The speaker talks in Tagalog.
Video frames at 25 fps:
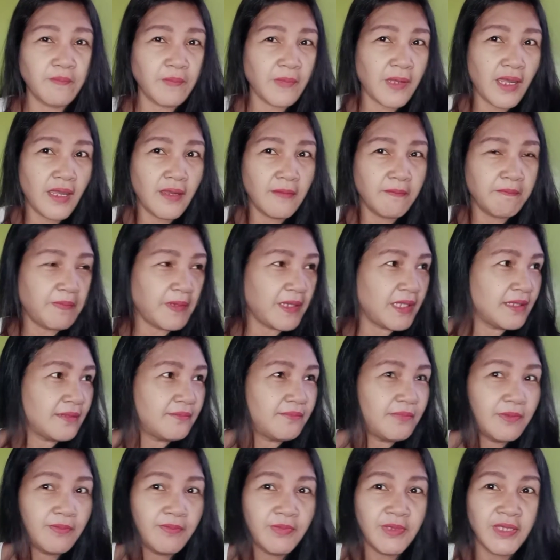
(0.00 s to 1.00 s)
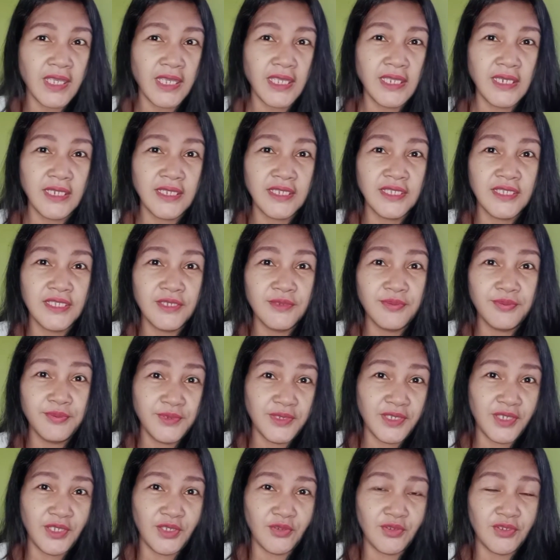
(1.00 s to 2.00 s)
ang pagbibigay ng gift
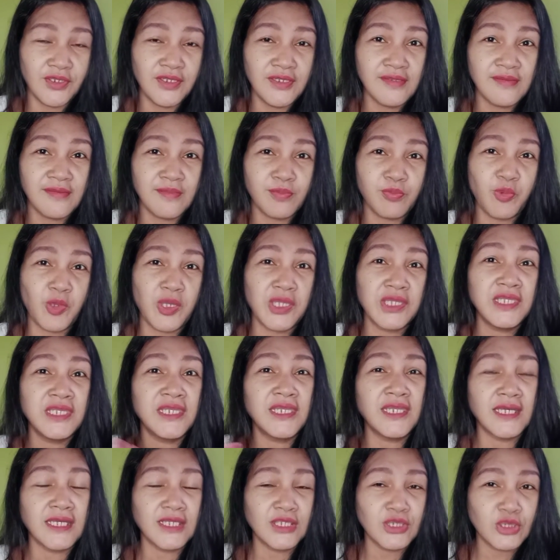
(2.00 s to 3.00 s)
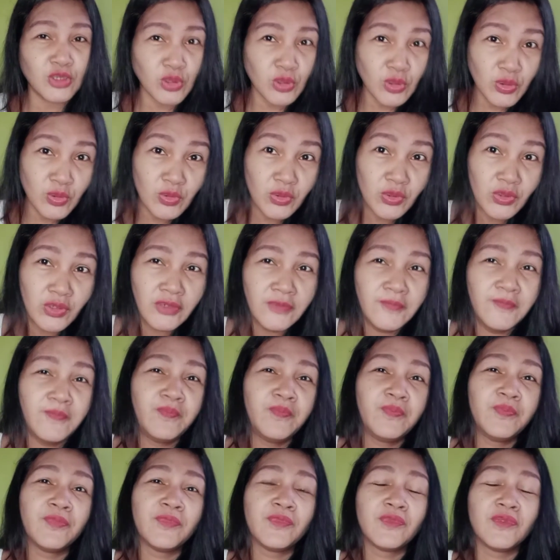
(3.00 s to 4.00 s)
ngayon is pwede ng true
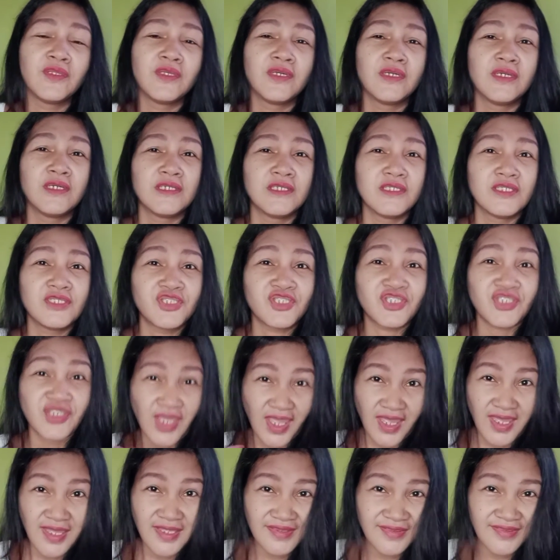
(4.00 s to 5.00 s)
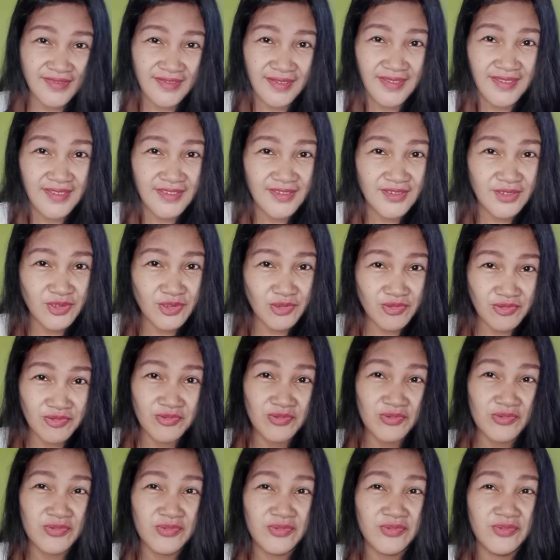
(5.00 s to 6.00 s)
chat and
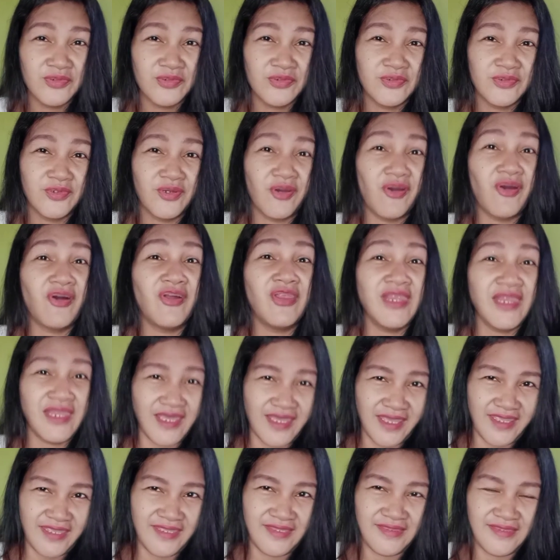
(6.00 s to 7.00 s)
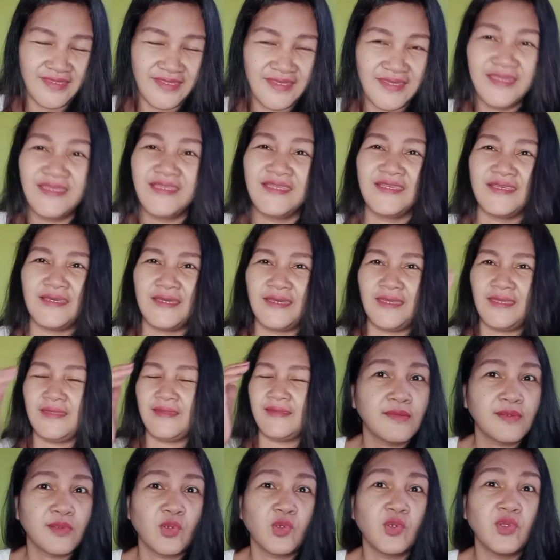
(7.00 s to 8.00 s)
through online. Yan
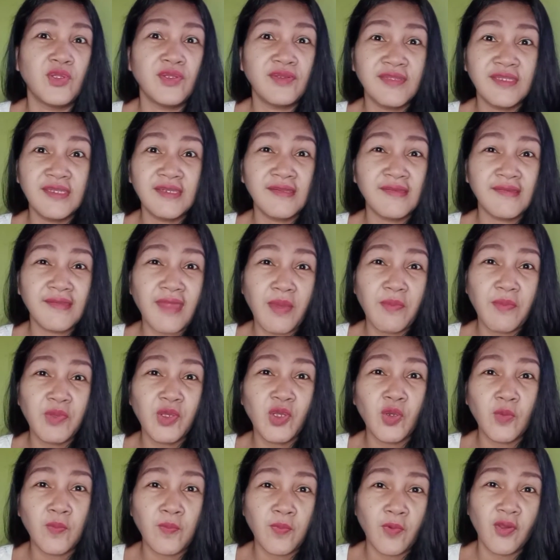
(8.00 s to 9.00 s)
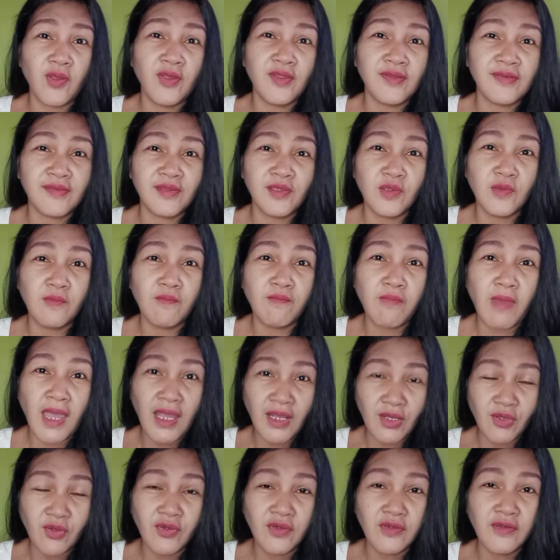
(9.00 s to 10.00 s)
guys. So, yung sinasabi ko po is yung
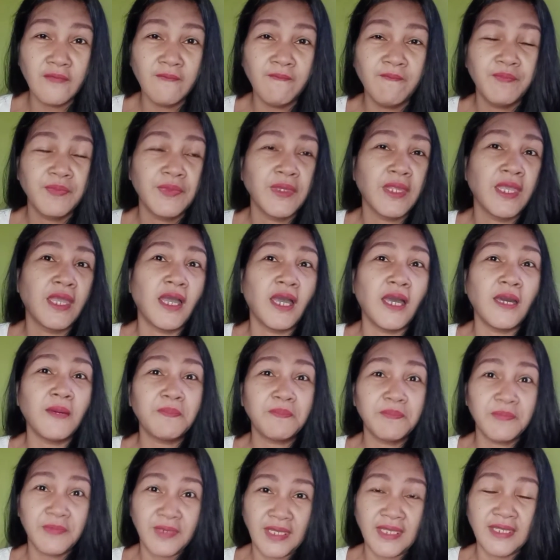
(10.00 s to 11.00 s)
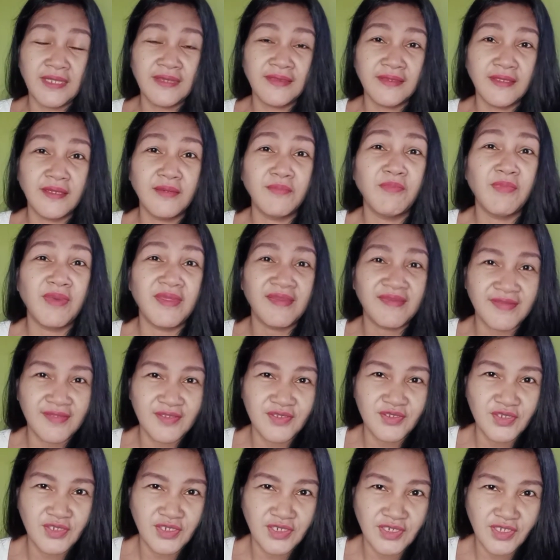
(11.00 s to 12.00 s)
bagong update ng
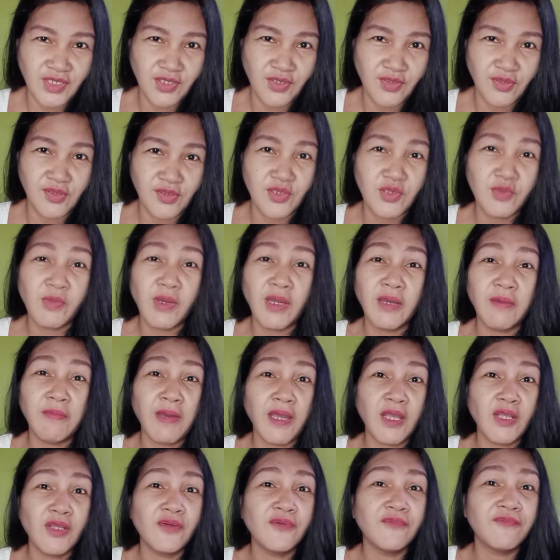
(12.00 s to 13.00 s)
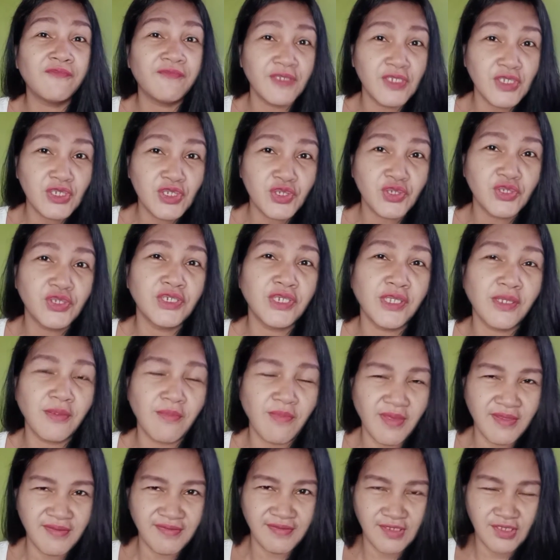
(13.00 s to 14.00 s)
messenger ngayon. Yung mga bagong feature ng
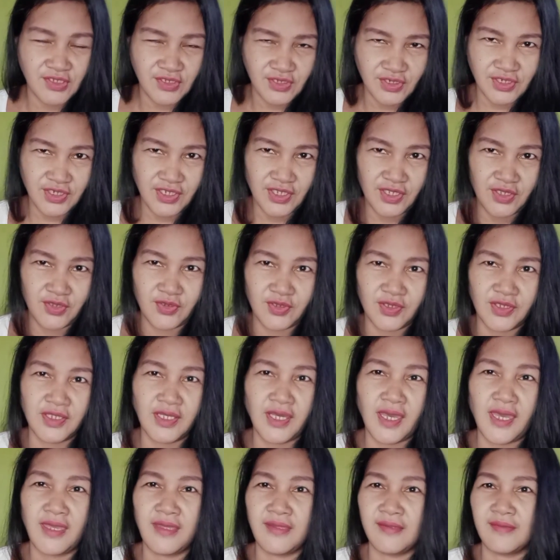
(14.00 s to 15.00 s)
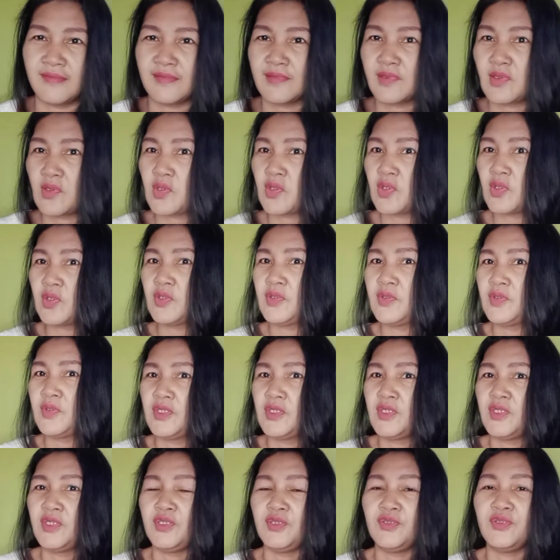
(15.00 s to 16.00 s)
messenger ngayon guys. So,
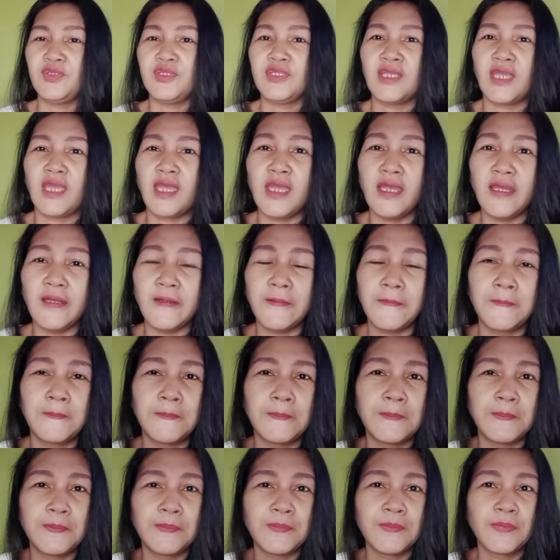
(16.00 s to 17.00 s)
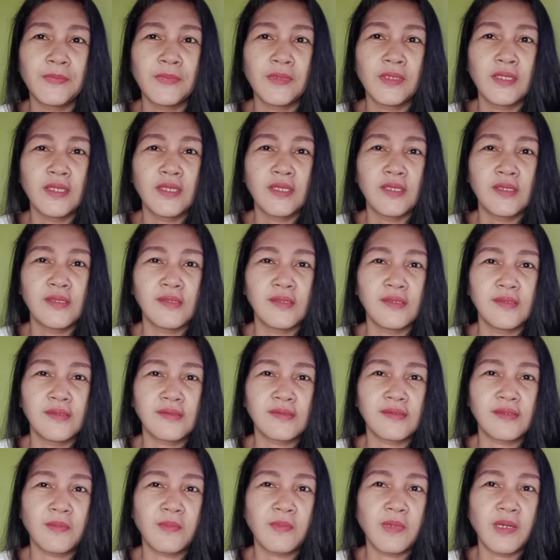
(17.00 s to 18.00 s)
yun nga.
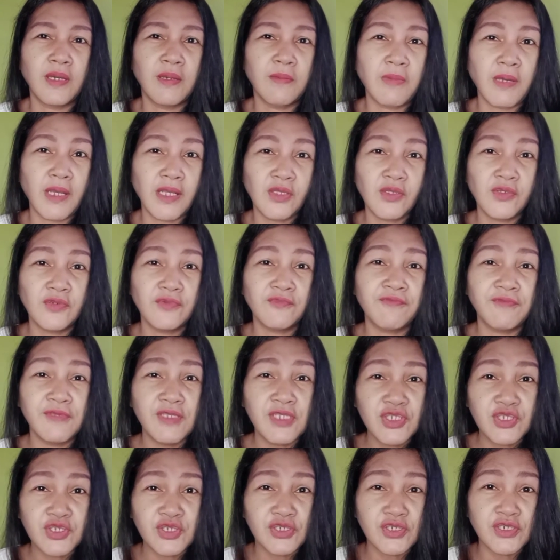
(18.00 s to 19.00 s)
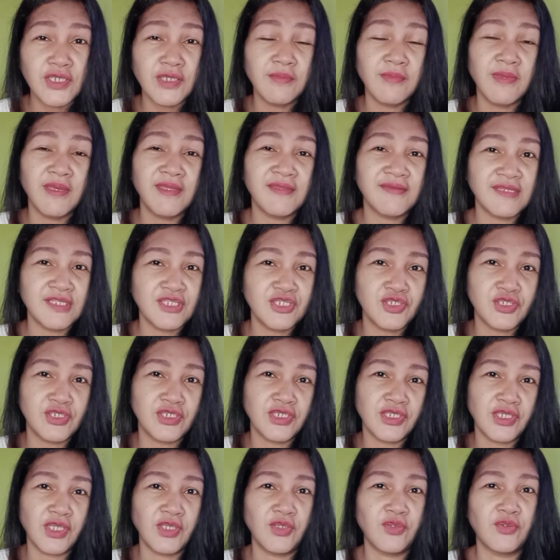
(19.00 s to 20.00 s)
Sa mga bagong feature ng messenger
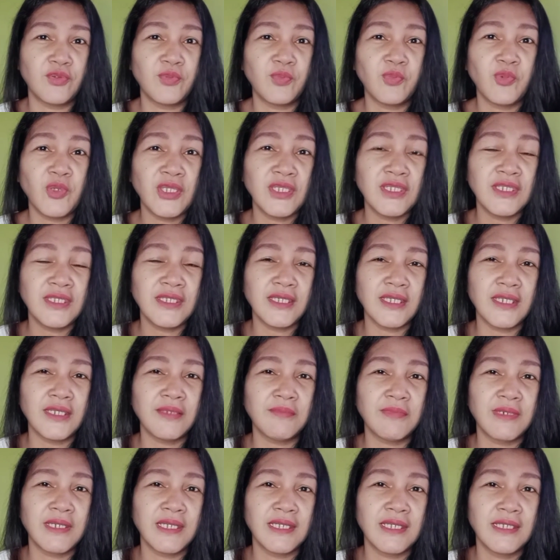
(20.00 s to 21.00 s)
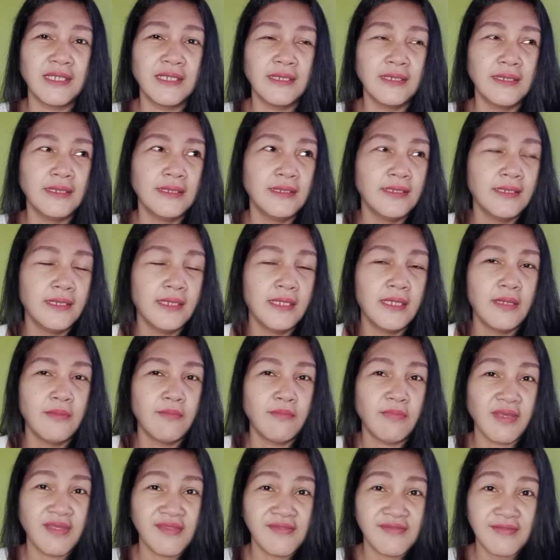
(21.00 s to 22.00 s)
ngayon, pwede ka na mag
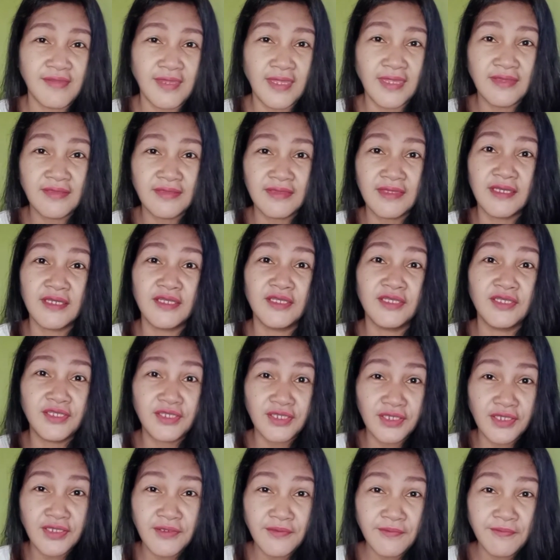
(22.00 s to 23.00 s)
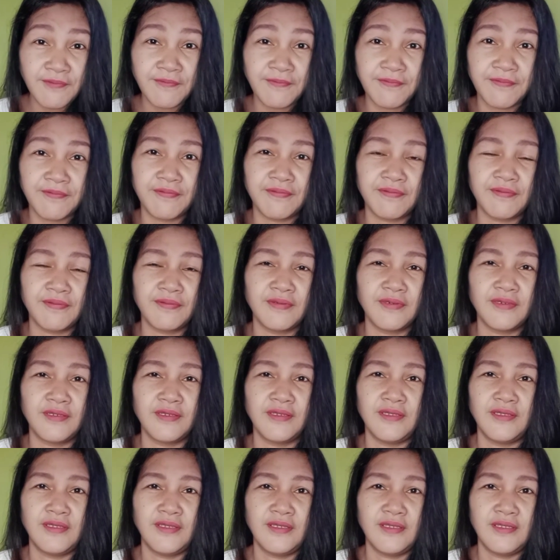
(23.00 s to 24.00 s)
mag-send ng gift
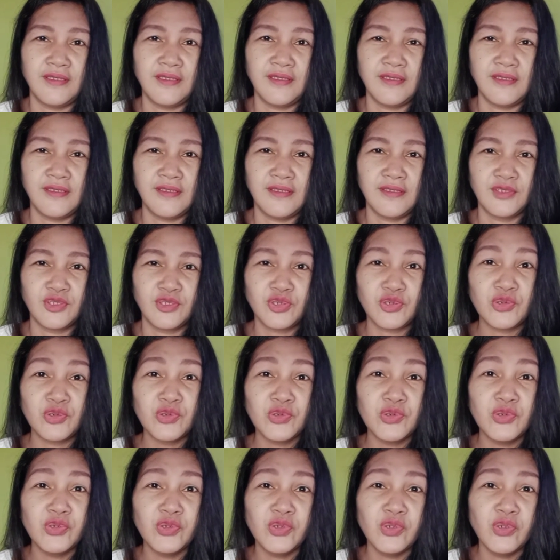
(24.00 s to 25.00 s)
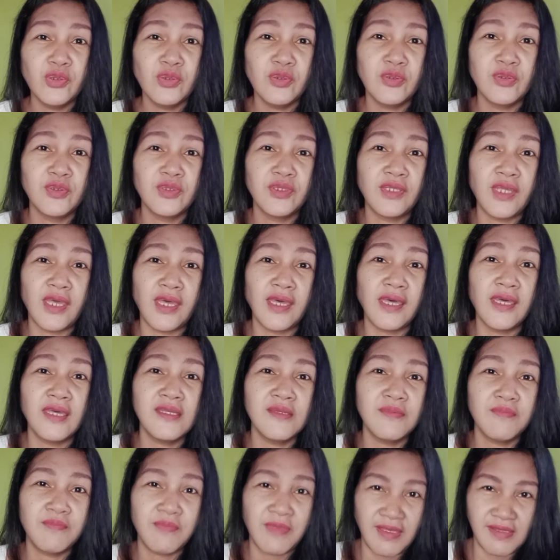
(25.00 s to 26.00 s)
through the
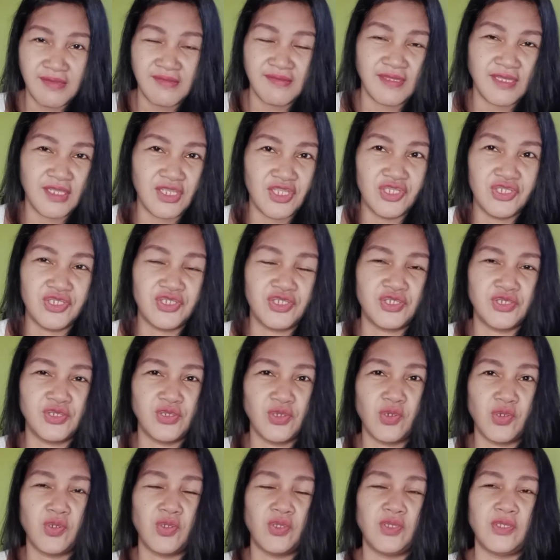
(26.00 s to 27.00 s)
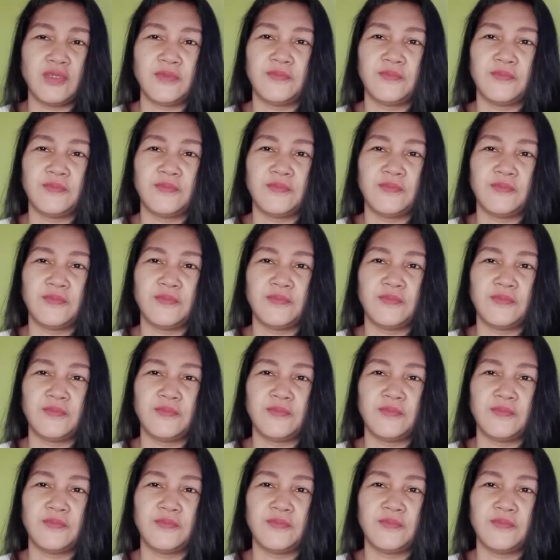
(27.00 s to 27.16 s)
message. yon.